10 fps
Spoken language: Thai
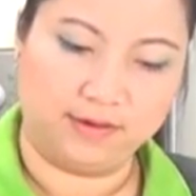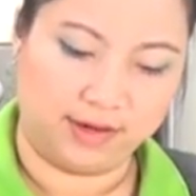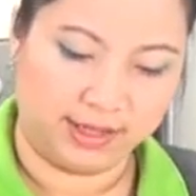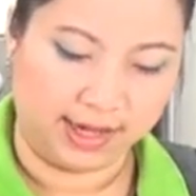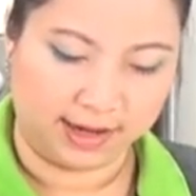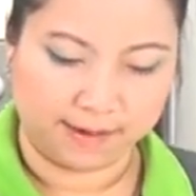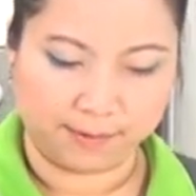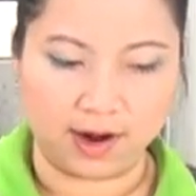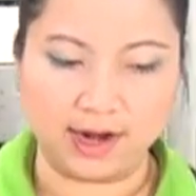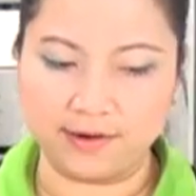ส่วนนี้เสร็จเรีย
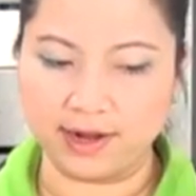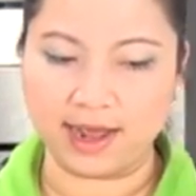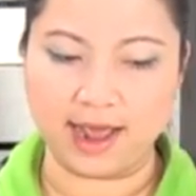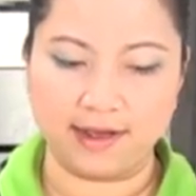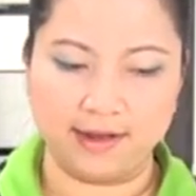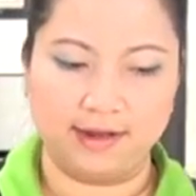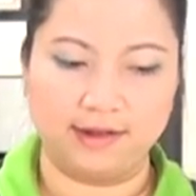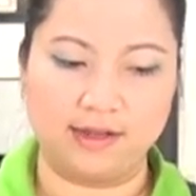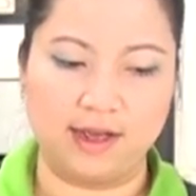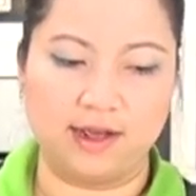บร้อยแล้วนะคะ
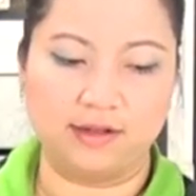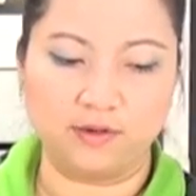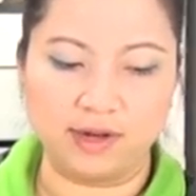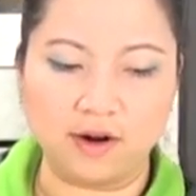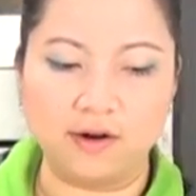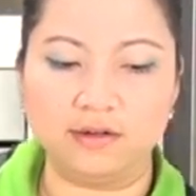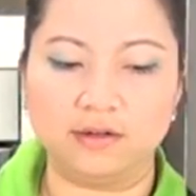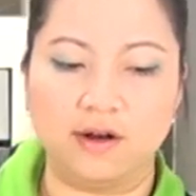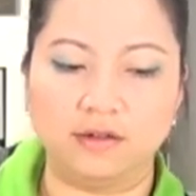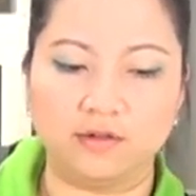ส่วนของ
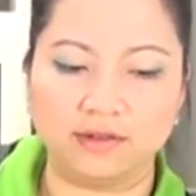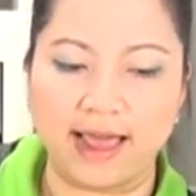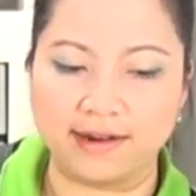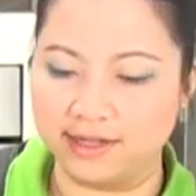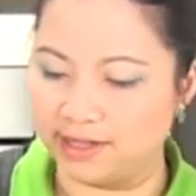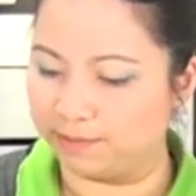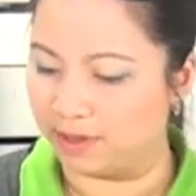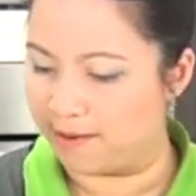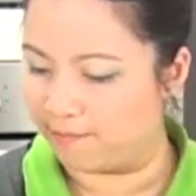ของตกแต่งที่เชฟเตรี